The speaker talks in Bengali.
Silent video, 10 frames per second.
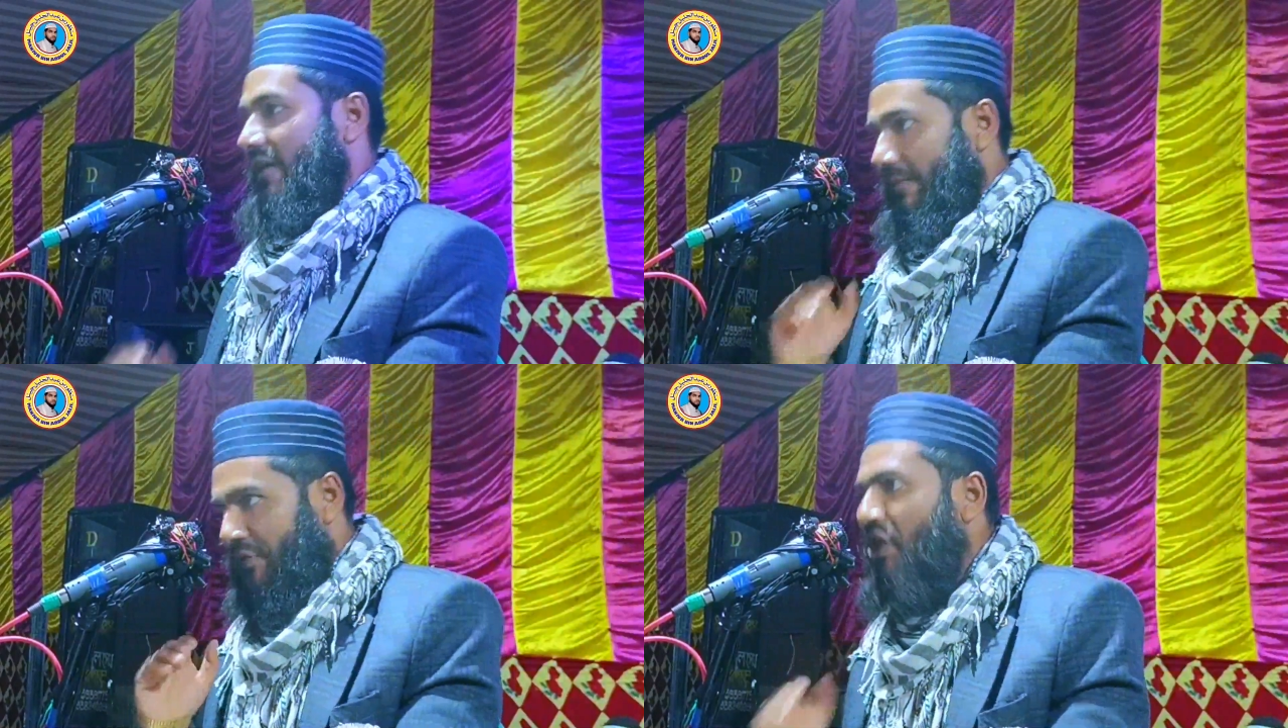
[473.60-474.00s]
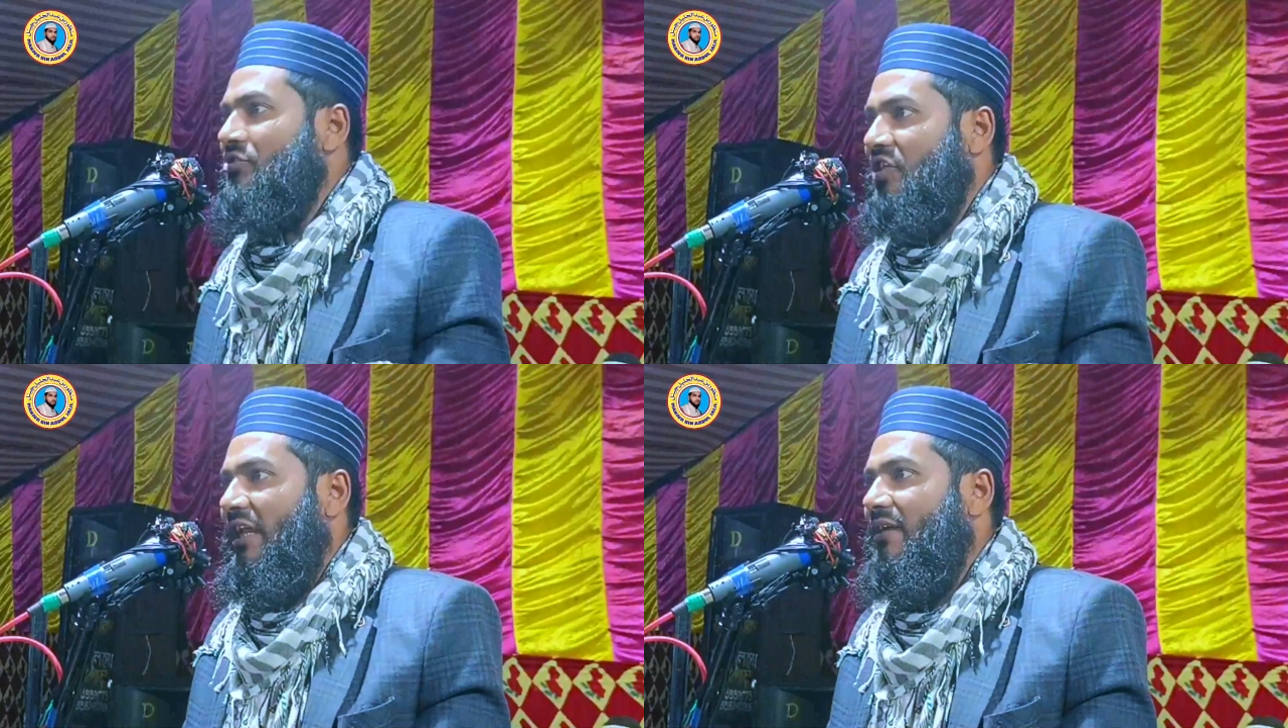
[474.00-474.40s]
নবীও
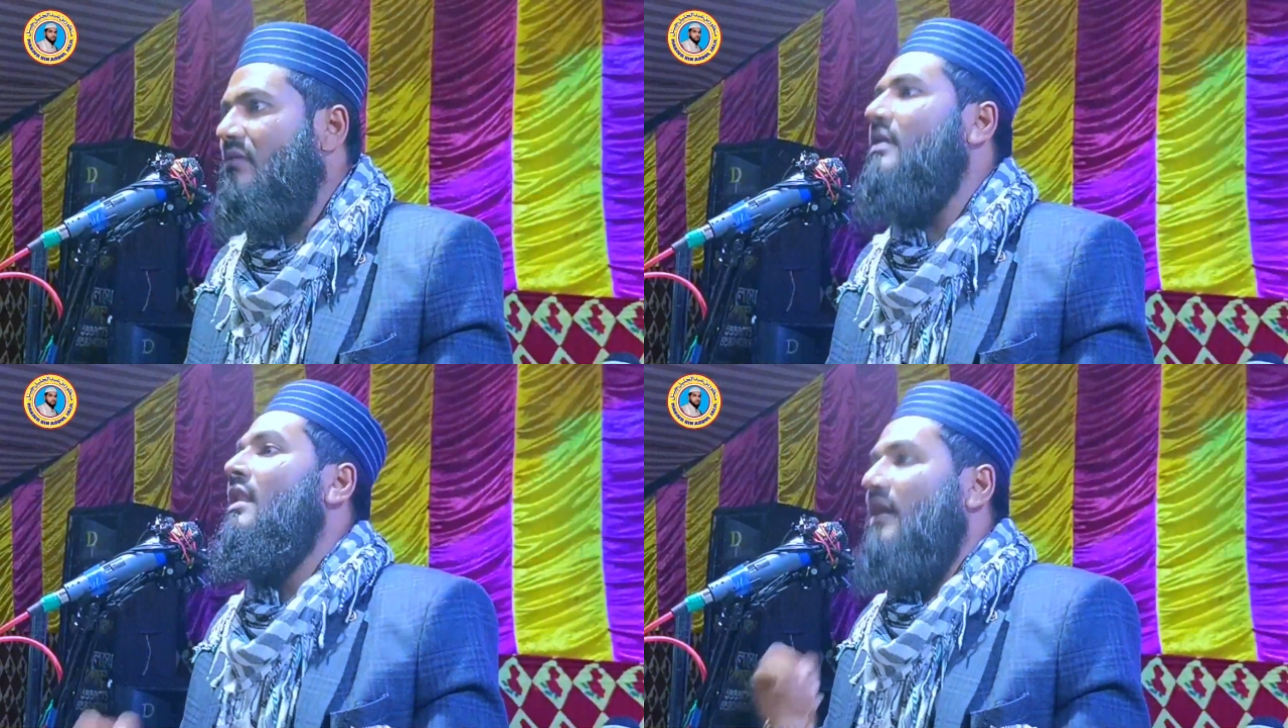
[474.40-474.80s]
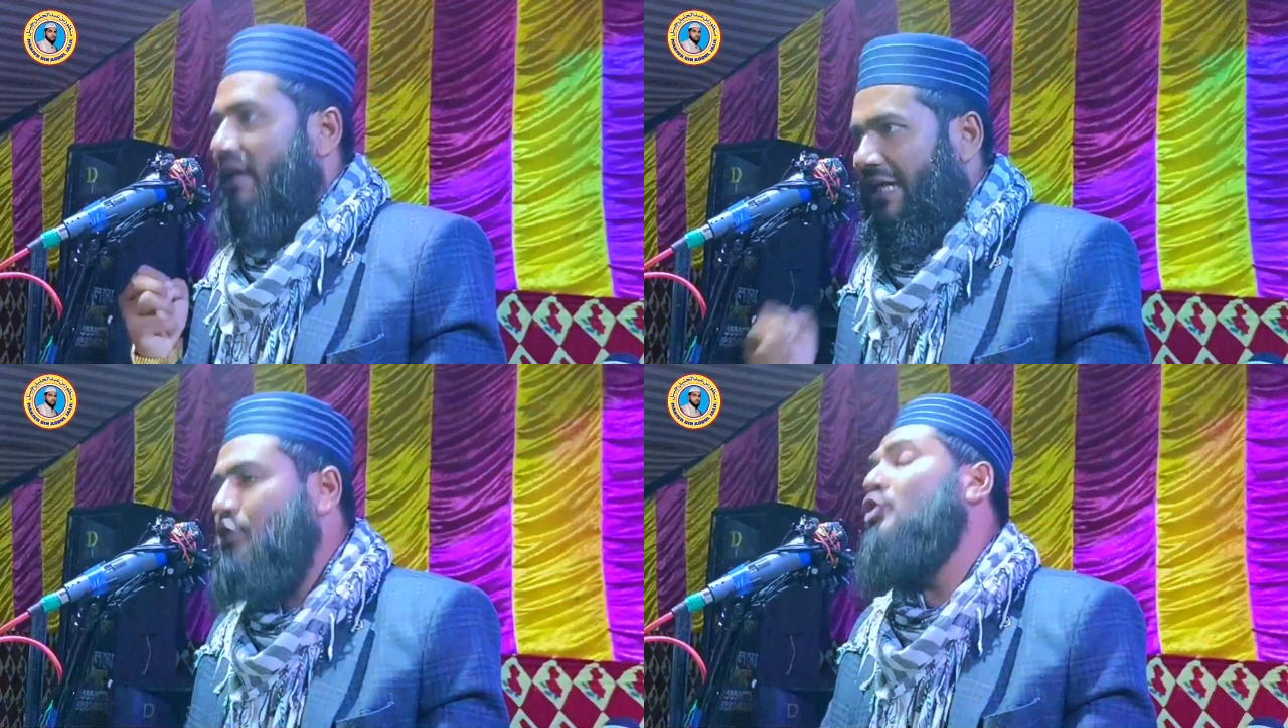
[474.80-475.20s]
ছিলেন
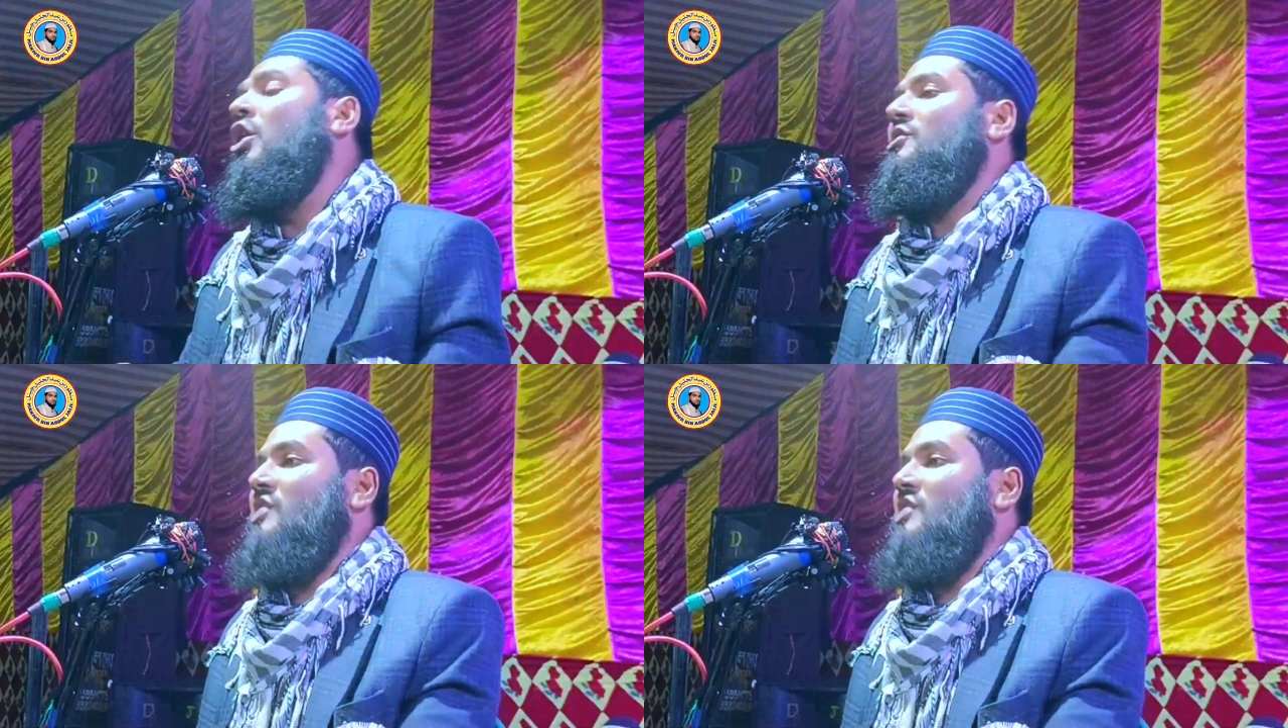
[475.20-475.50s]
রাসুলও